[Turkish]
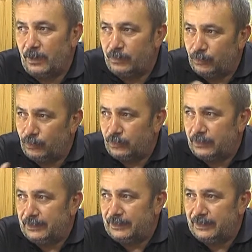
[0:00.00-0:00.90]
tabii bu
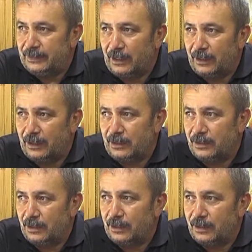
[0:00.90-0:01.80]
dizel
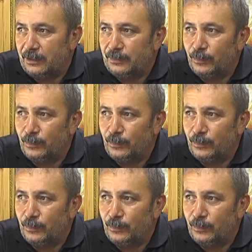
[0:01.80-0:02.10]
araçlarda